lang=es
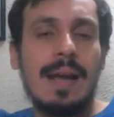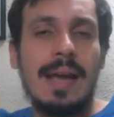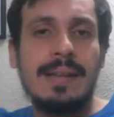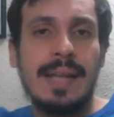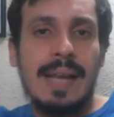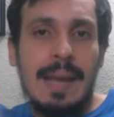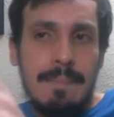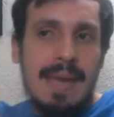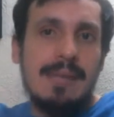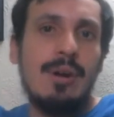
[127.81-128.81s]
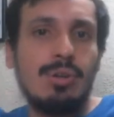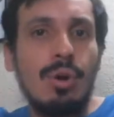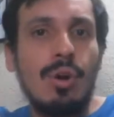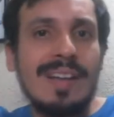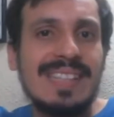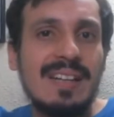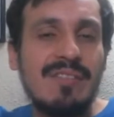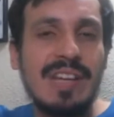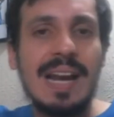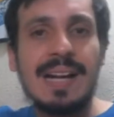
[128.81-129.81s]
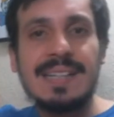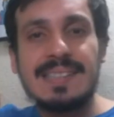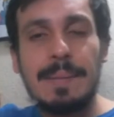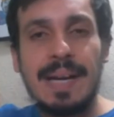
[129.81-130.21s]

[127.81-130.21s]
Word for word: este, en medio de todo lo que significa la crisis